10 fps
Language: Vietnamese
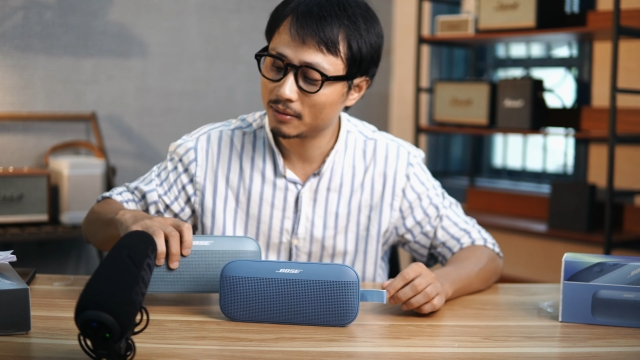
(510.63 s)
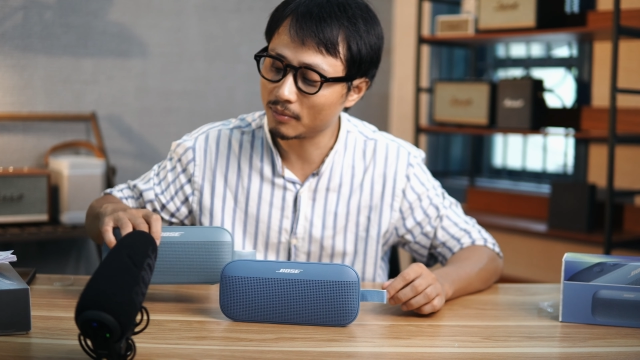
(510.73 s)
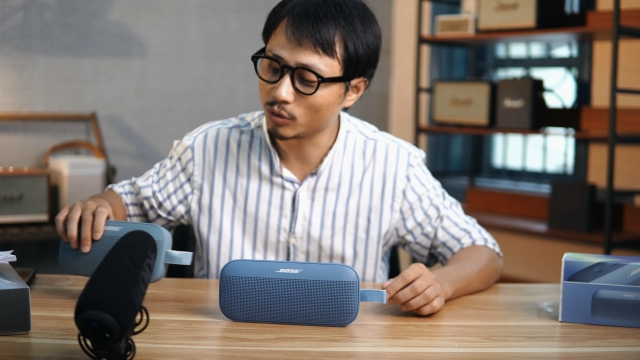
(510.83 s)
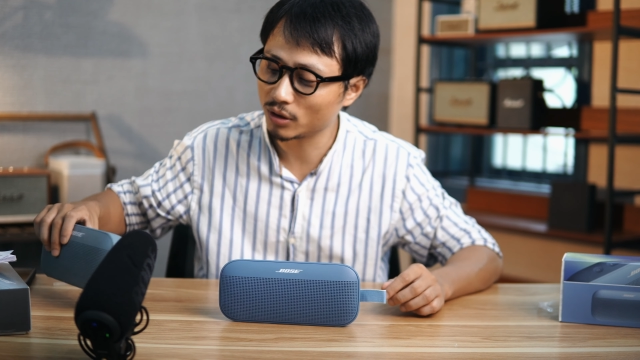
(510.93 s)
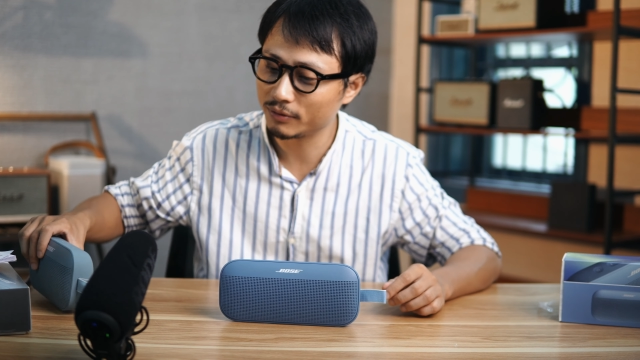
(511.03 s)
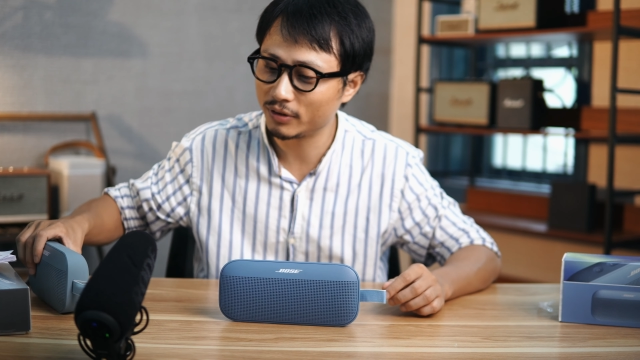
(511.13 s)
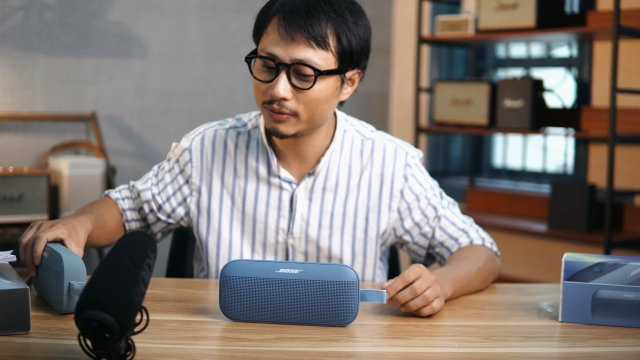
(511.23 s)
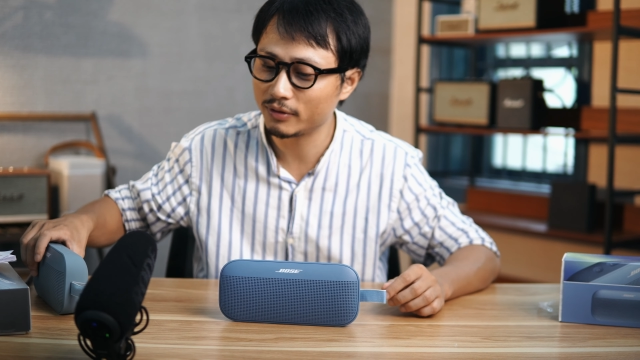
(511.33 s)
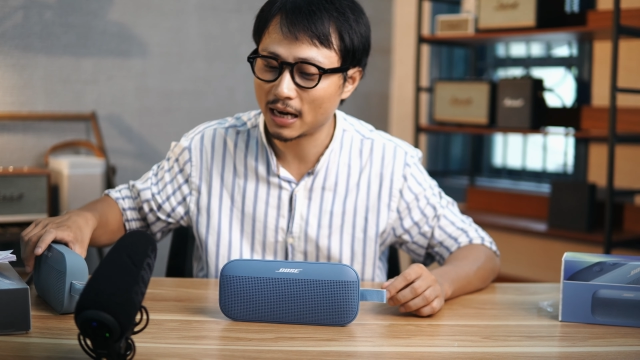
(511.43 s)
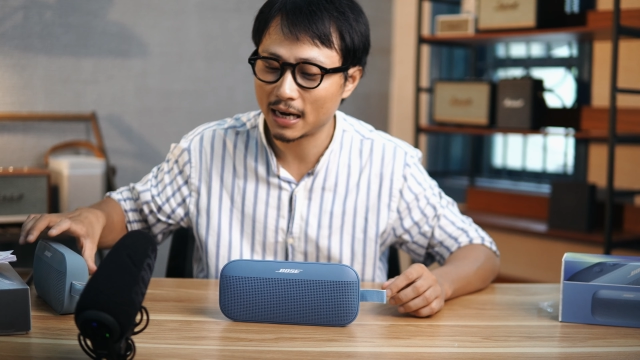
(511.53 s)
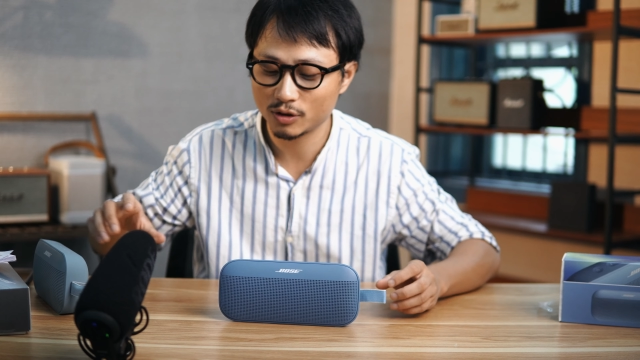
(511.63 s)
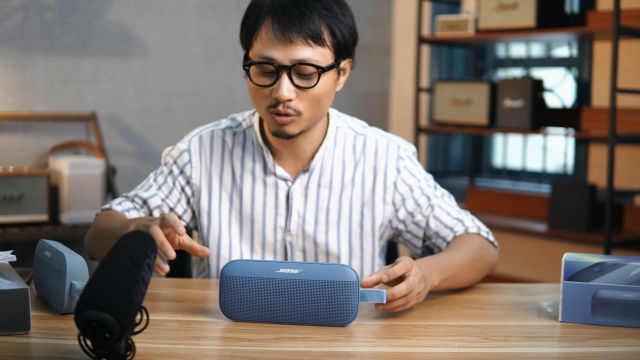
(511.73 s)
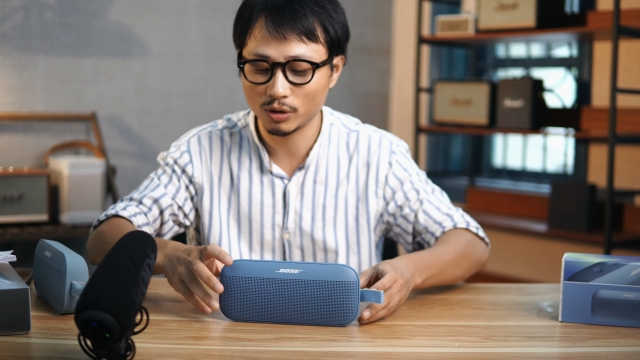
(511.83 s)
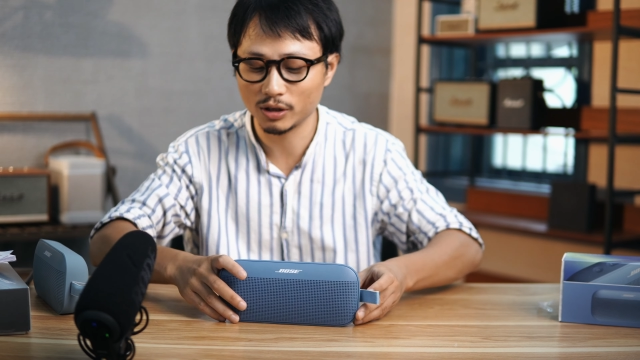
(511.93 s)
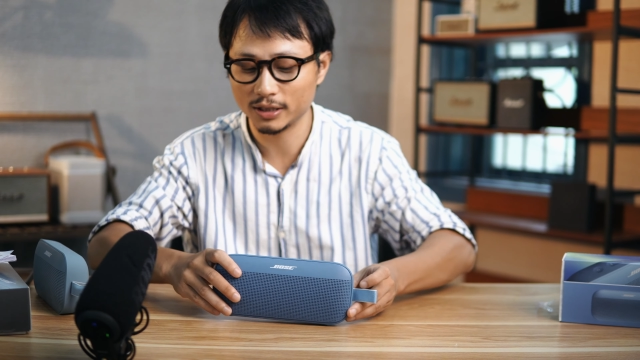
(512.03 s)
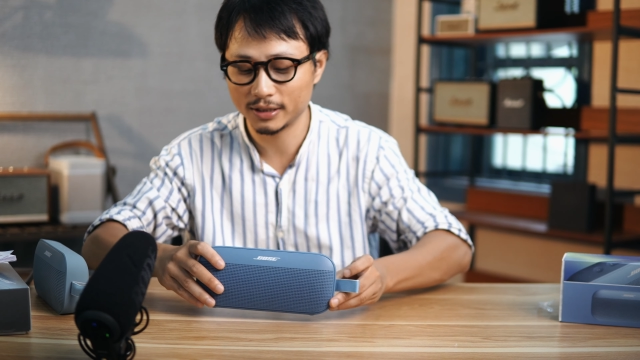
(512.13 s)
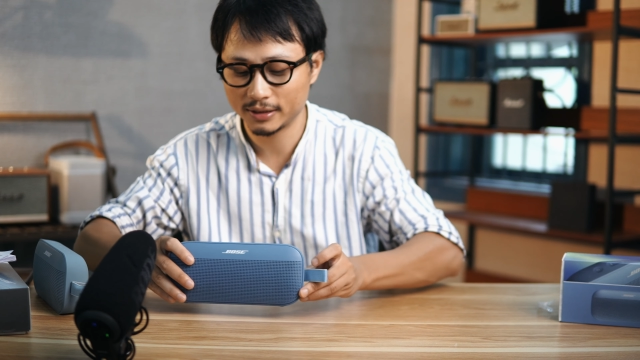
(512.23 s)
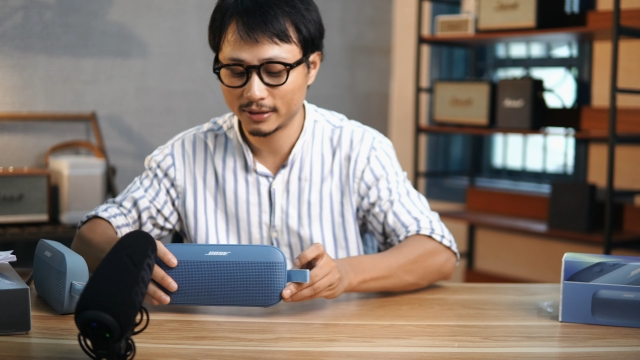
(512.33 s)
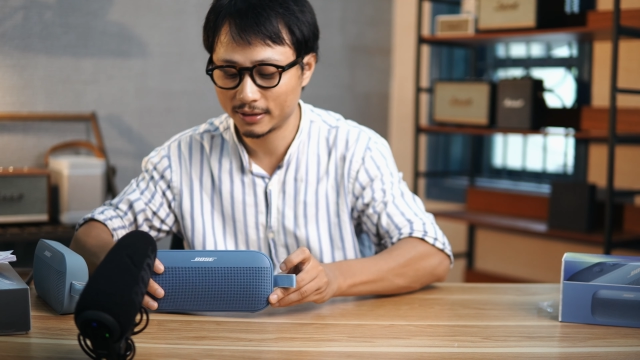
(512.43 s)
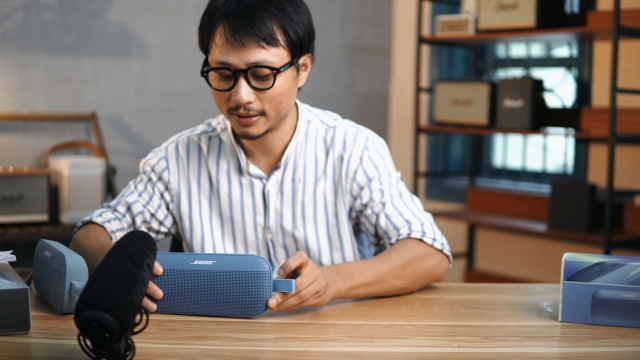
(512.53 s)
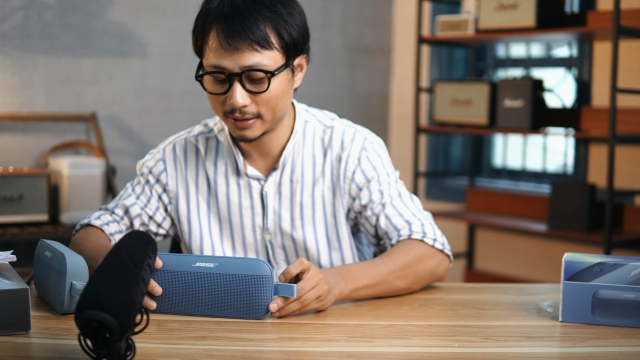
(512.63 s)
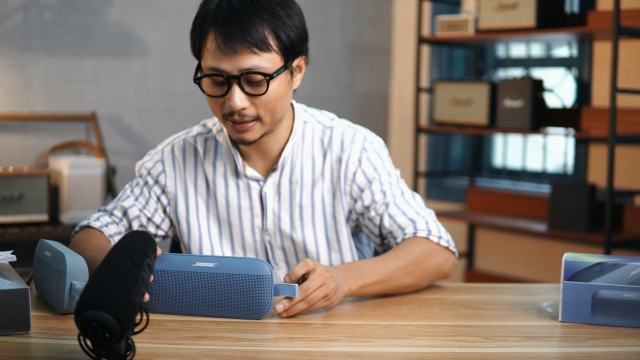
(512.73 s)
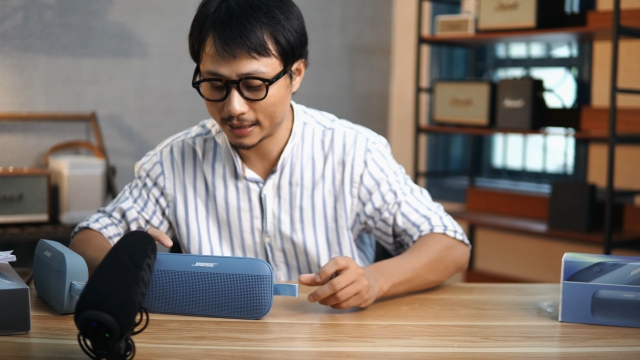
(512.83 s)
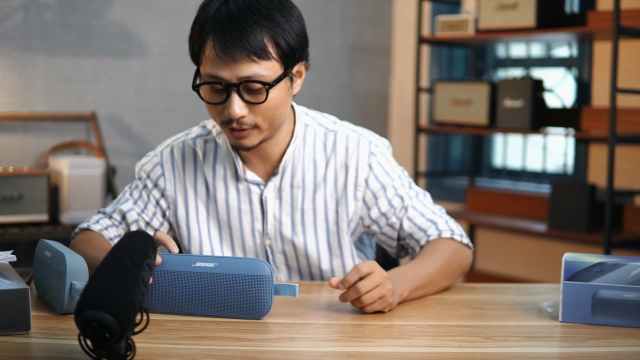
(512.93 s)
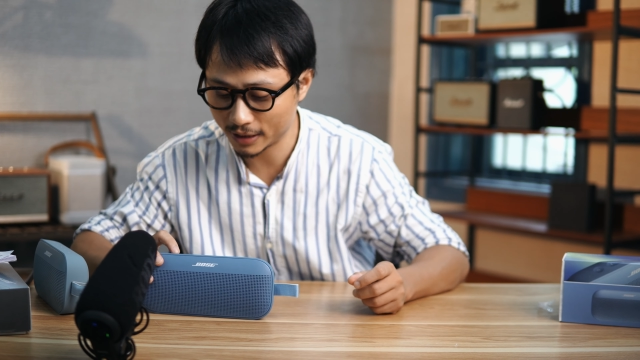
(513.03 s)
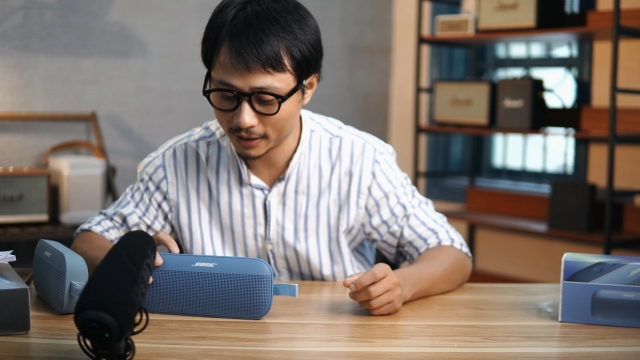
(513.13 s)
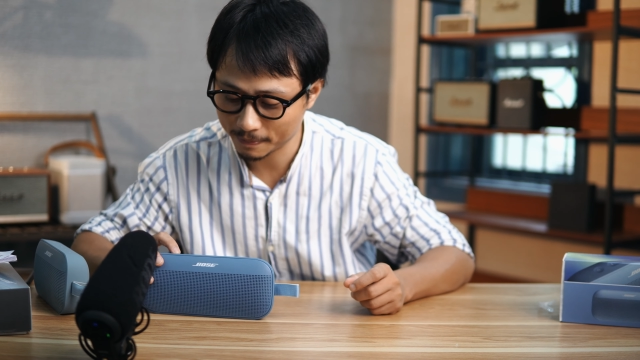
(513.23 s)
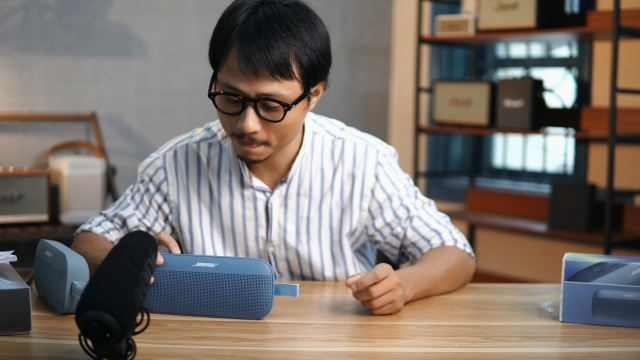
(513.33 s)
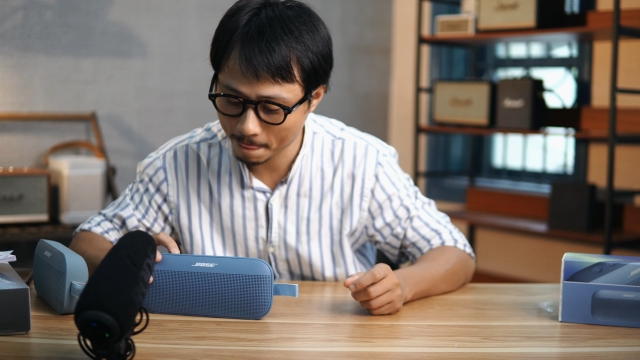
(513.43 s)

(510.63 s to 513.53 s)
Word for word: flex Flavor 2 cho mọi người nghe thôi nhá